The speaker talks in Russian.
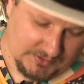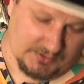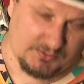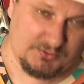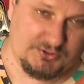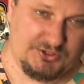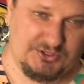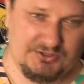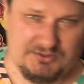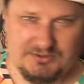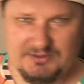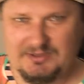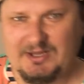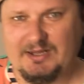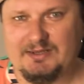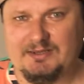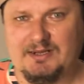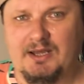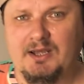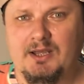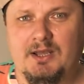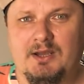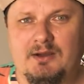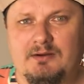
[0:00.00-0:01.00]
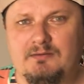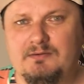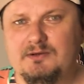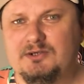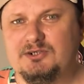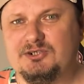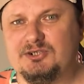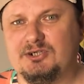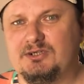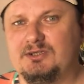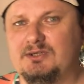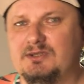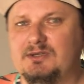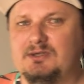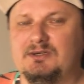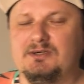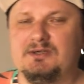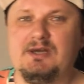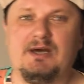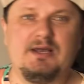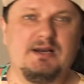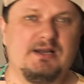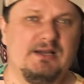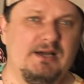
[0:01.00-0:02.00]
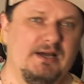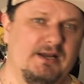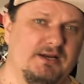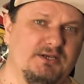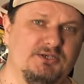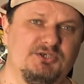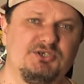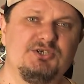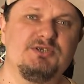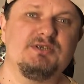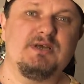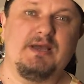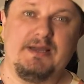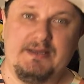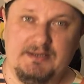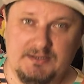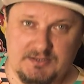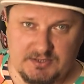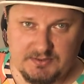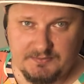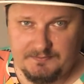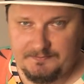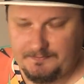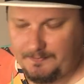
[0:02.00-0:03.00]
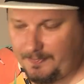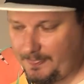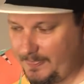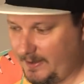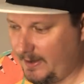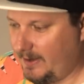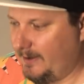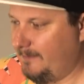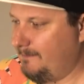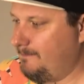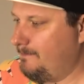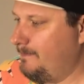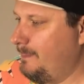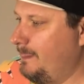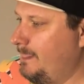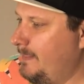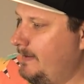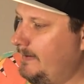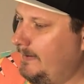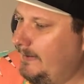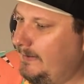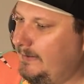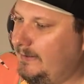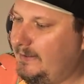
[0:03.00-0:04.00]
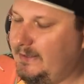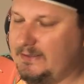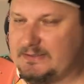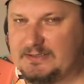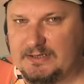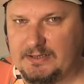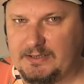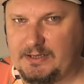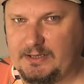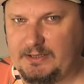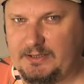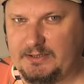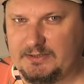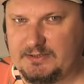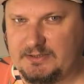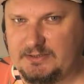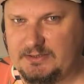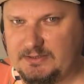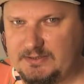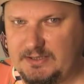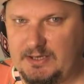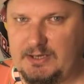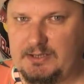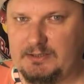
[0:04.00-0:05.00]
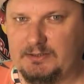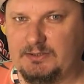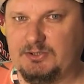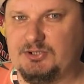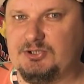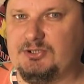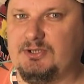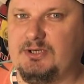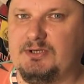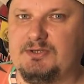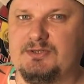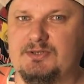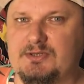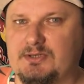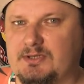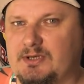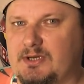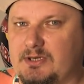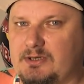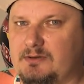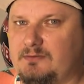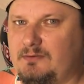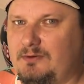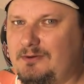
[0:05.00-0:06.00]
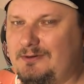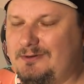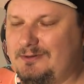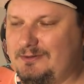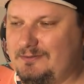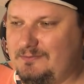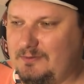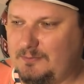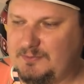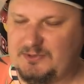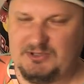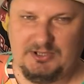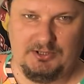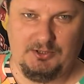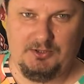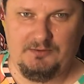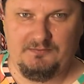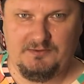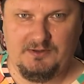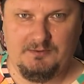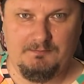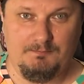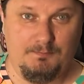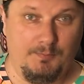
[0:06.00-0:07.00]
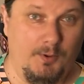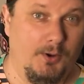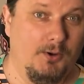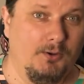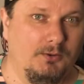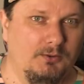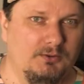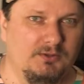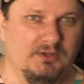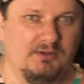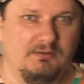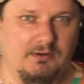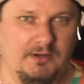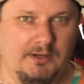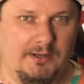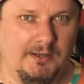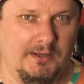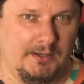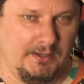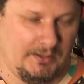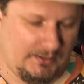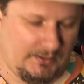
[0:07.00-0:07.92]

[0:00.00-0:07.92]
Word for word: короче, ладно, вышел э, Каркарыч Сайнс, да. Хотя конец недели начинался для него в обстановке полного